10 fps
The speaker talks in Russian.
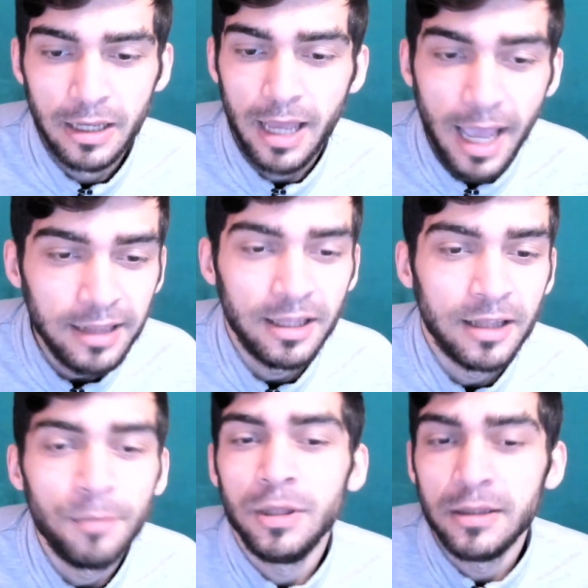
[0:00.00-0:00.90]
это
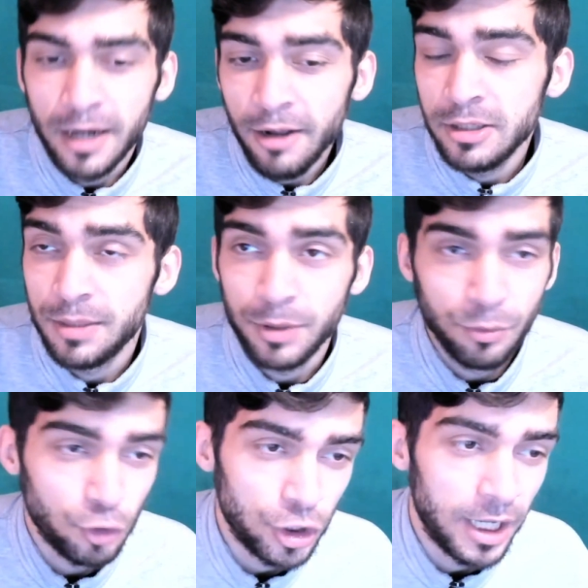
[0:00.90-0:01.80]
нам не нравится,
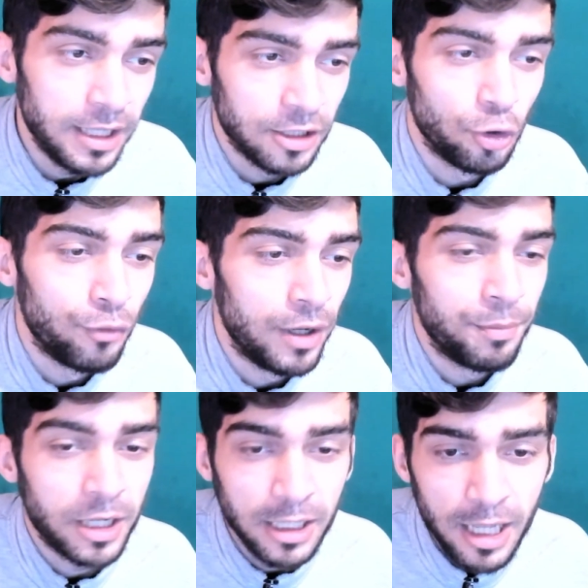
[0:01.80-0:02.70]
потому что это новое
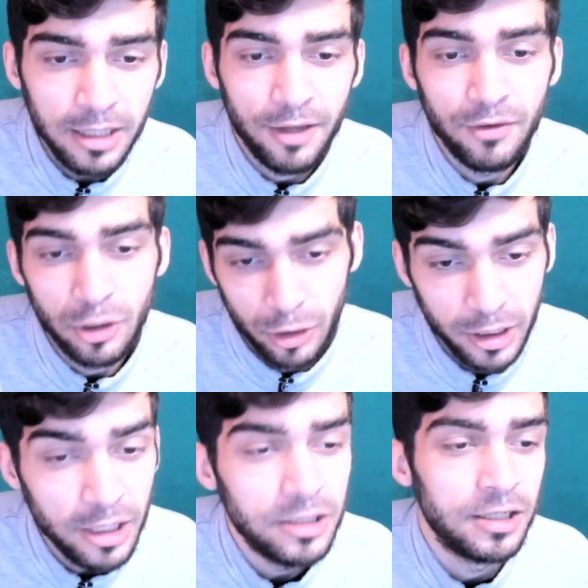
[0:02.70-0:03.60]
поколение,
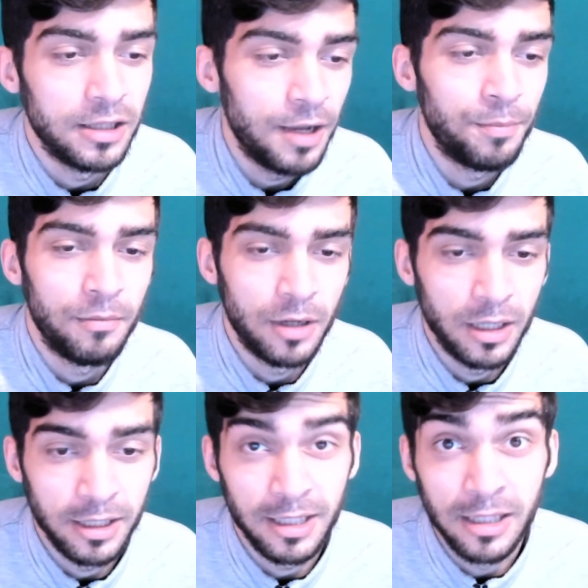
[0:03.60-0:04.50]
верните нам
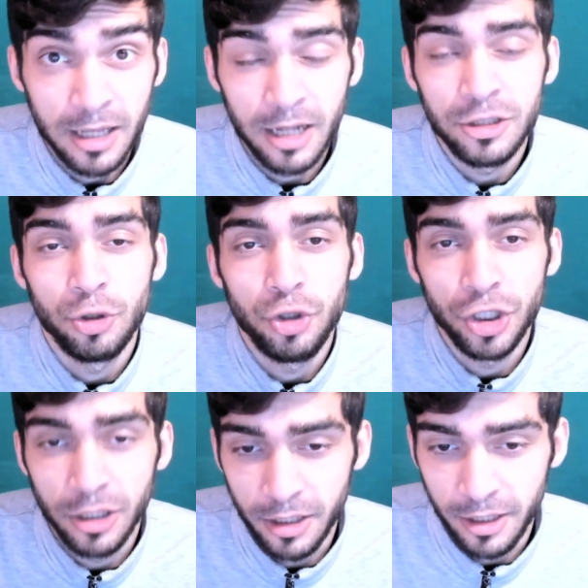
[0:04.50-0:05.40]
а, генерацию
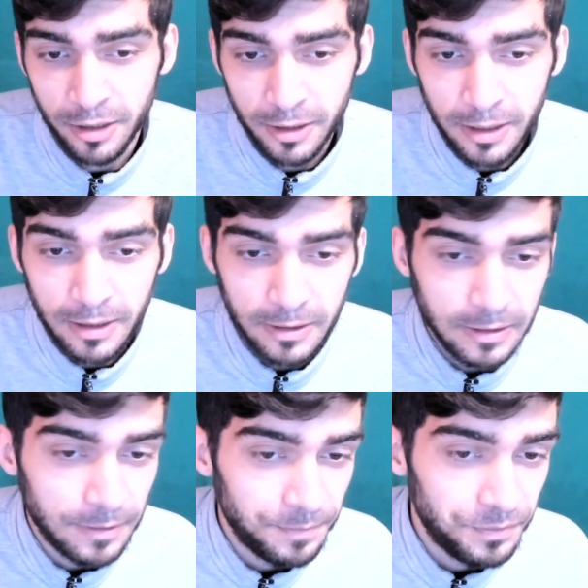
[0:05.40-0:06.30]
4.
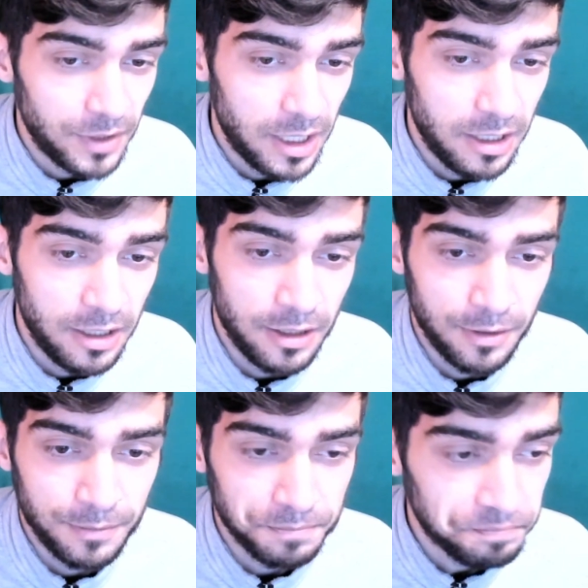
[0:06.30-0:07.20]
И
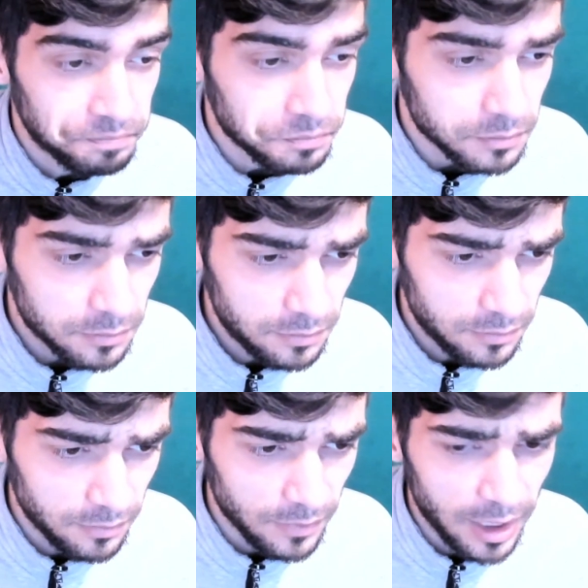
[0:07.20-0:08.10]

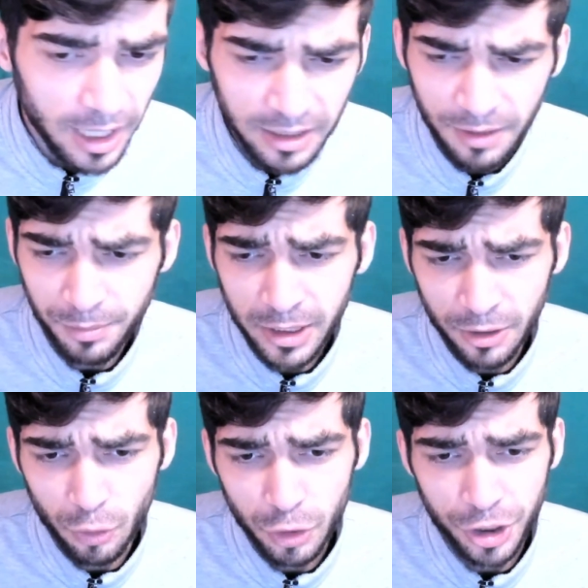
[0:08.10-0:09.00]
это было
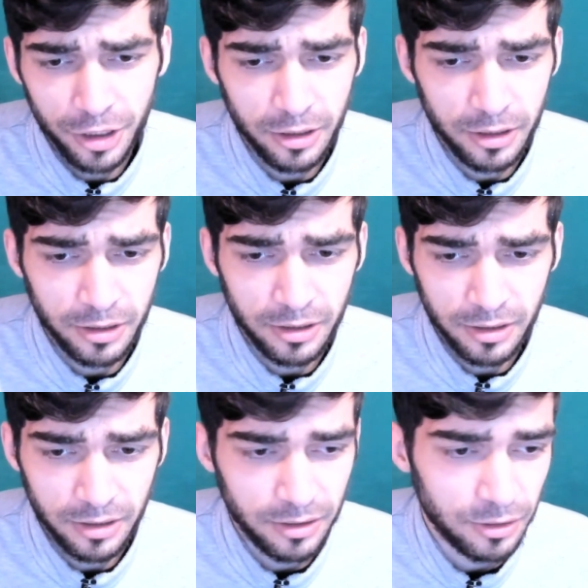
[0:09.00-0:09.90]
очень
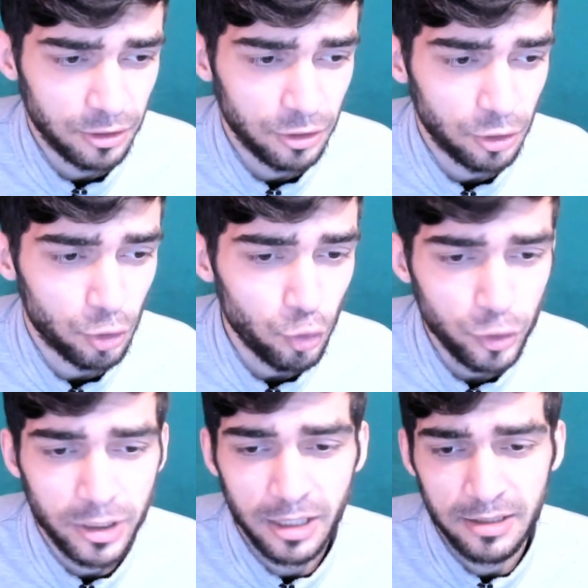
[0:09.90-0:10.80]
а,
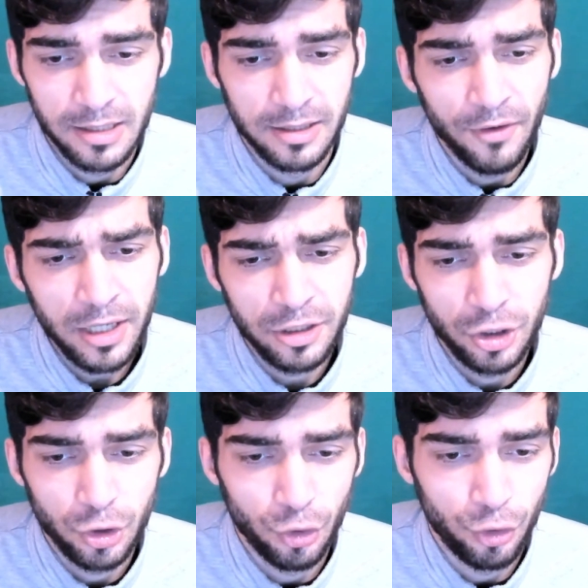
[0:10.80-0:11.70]
грустно осознавать,
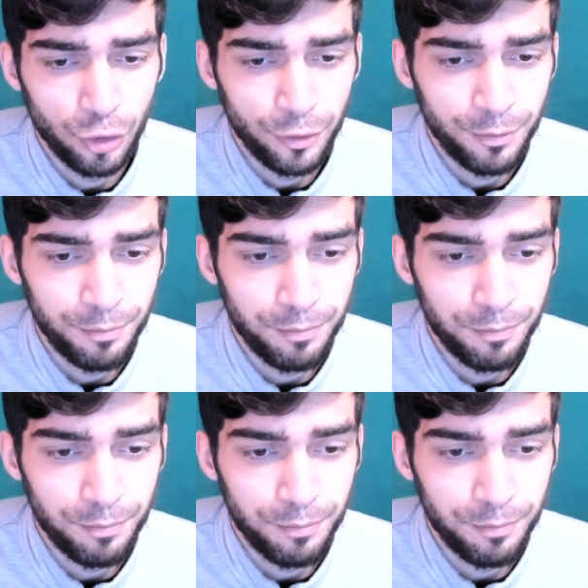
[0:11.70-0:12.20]
что